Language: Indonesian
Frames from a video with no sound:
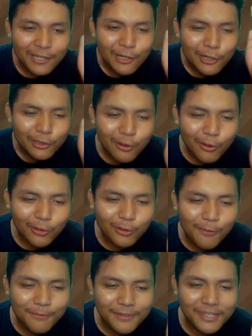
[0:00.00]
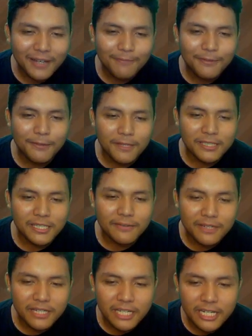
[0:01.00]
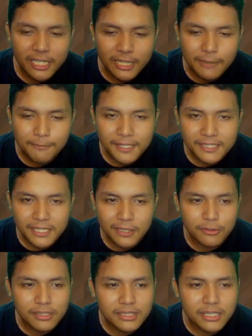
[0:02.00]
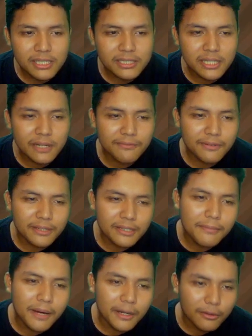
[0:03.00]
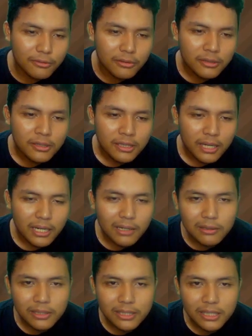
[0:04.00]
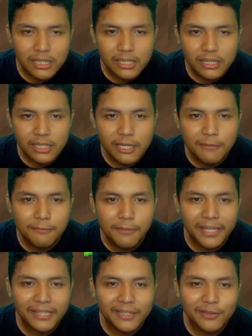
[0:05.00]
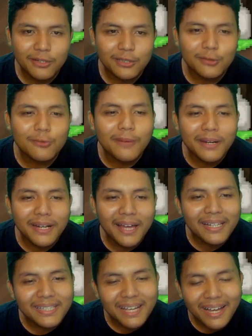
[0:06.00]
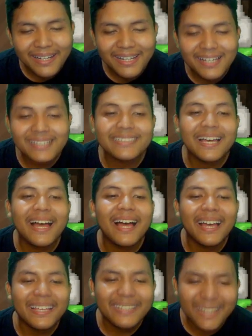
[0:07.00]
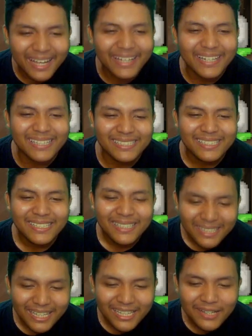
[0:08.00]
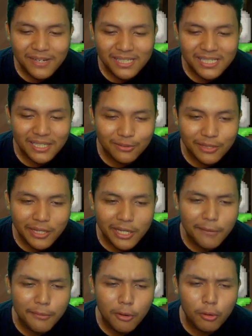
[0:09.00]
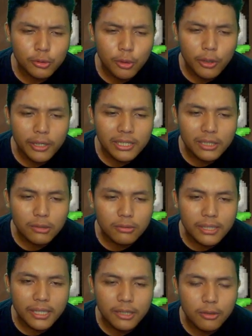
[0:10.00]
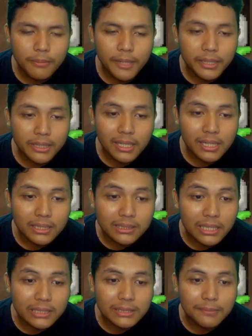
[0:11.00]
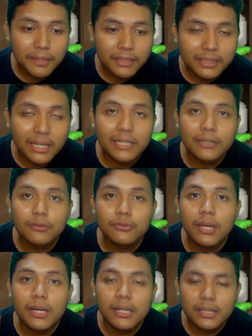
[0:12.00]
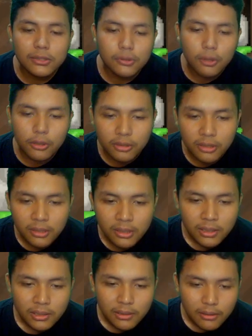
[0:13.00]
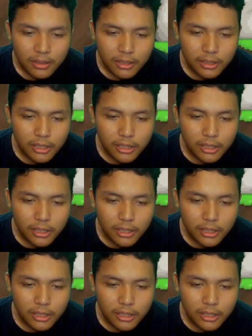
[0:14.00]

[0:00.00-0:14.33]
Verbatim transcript: Growtopia private server dari GTPS 1. Di sini servernya baru, karena kalau kita lihat lagi yang mainnya oh. juga cuman hanya ada saya guys, GTPS 1. Jadi kalian mau join itu link komentar yang saya sematkan itu dari Discord. Oke, jadi di